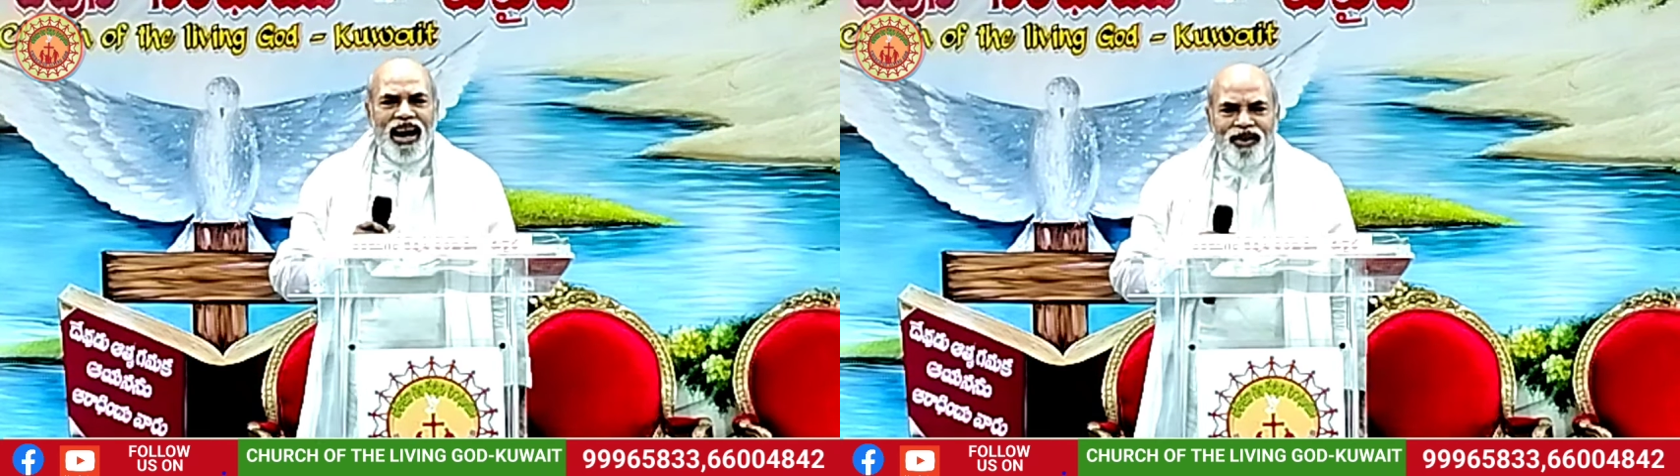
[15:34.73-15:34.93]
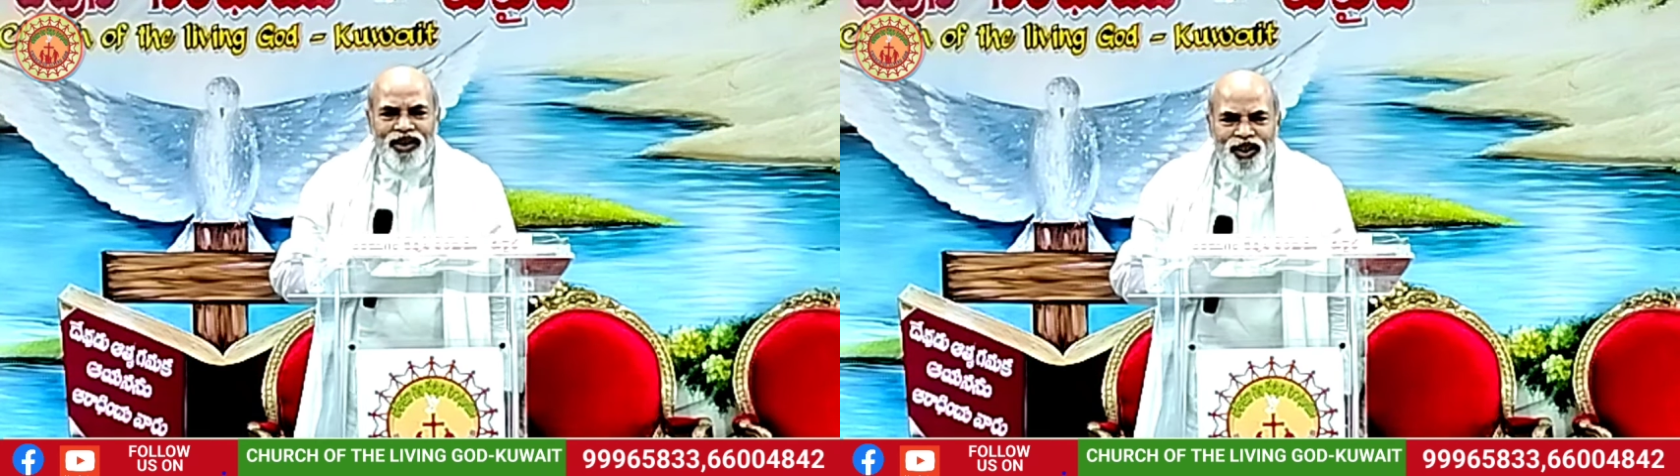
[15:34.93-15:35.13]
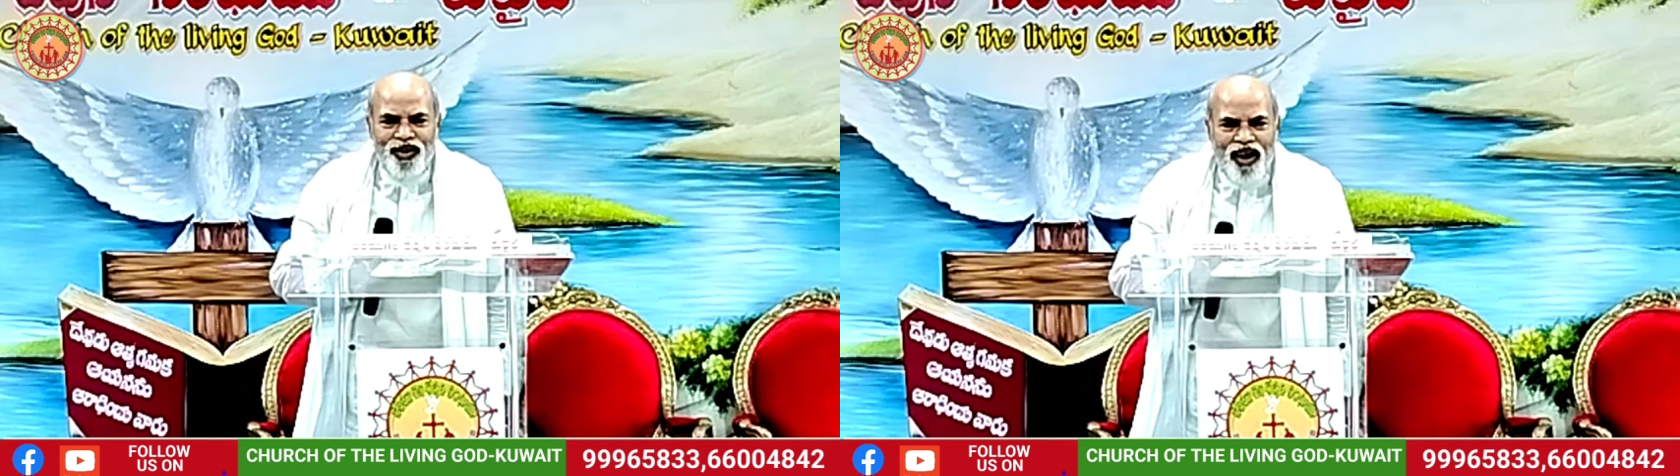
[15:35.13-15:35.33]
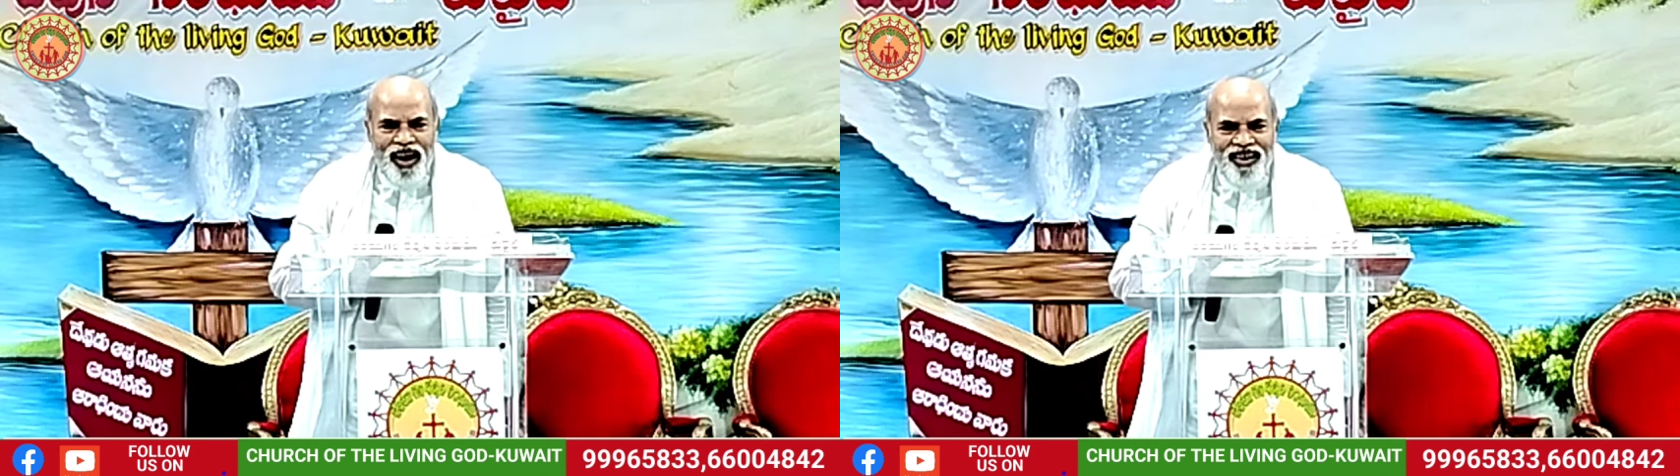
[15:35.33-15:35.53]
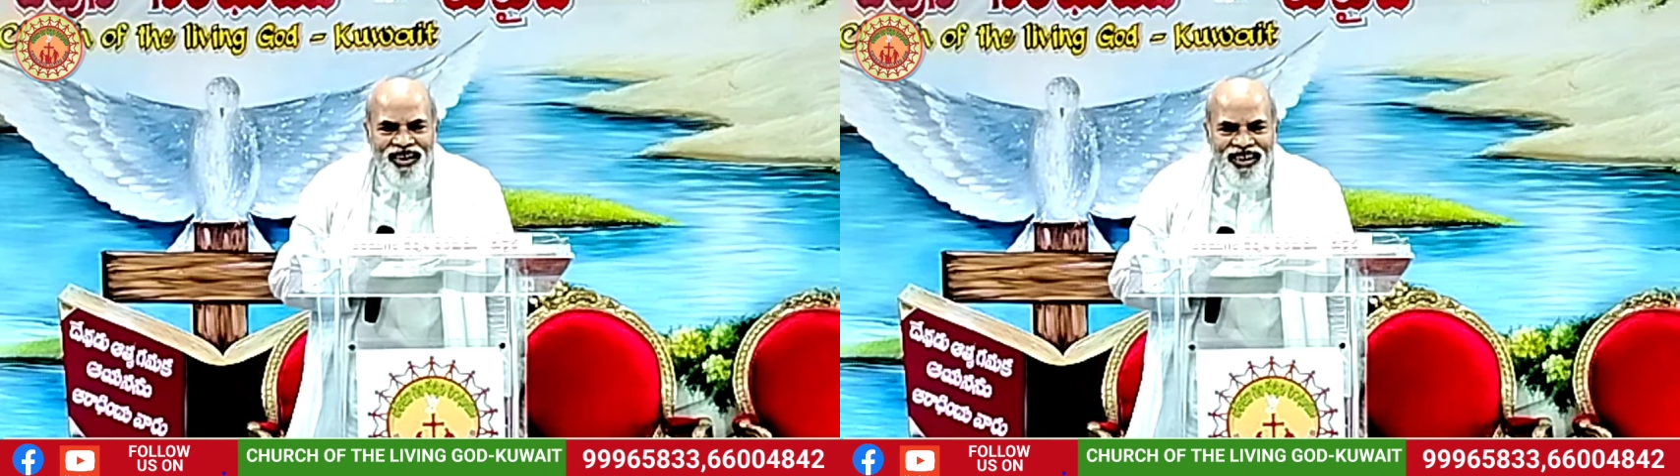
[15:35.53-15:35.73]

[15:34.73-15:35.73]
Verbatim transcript: ఆడకు వచ్చింది కోళ్ళ